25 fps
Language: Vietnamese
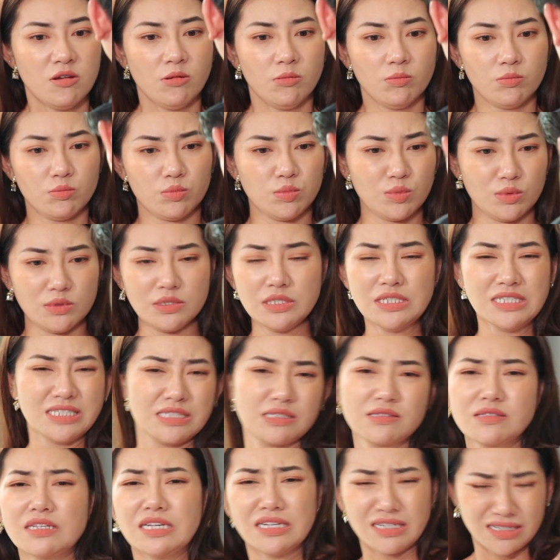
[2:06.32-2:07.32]
Thật là em đi về
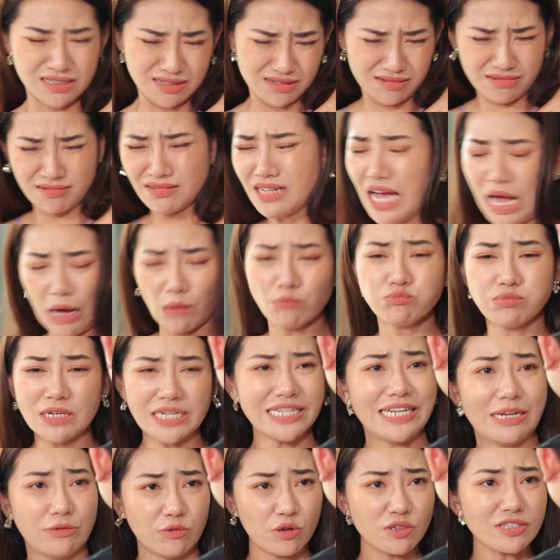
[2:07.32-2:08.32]
giùm anh một cái đi. Không,
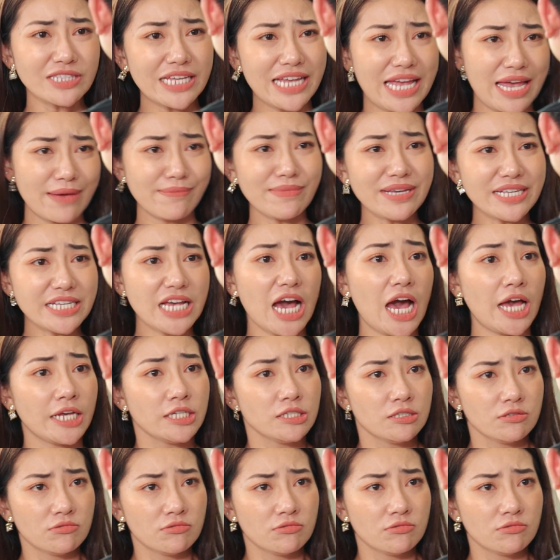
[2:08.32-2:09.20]
khi nào có tiền em mới về.